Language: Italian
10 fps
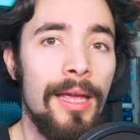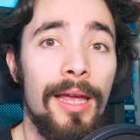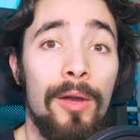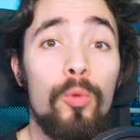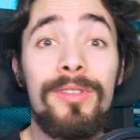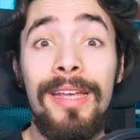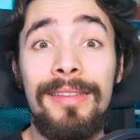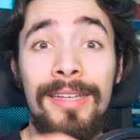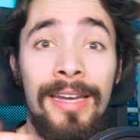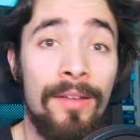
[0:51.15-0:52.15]

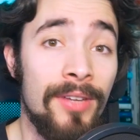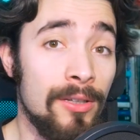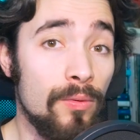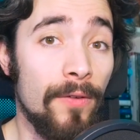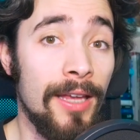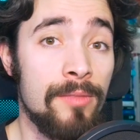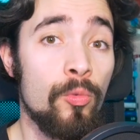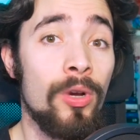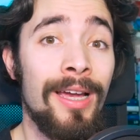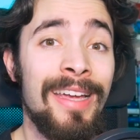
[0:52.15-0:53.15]
L'utente che naviga su
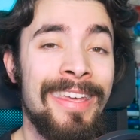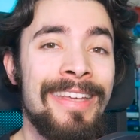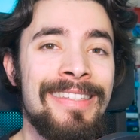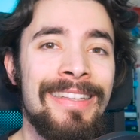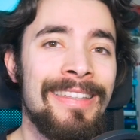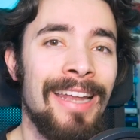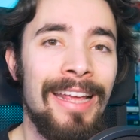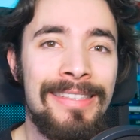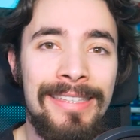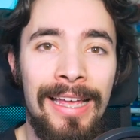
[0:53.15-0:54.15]
Facebook, che si
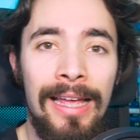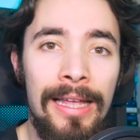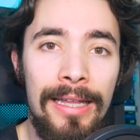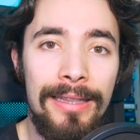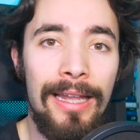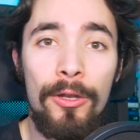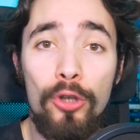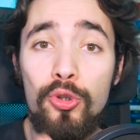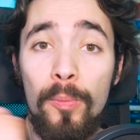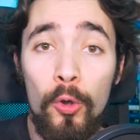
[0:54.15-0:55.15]
interessa del
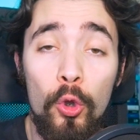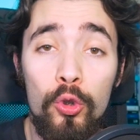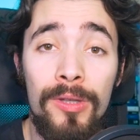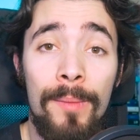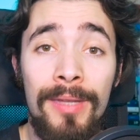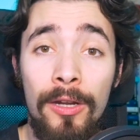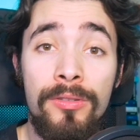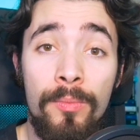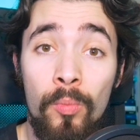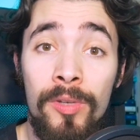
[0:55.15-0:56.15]
nostro prodotto tramite la
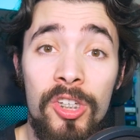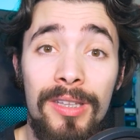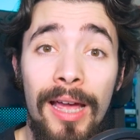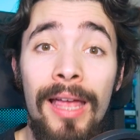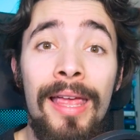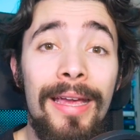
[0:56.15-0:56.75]
nostra pubblicità,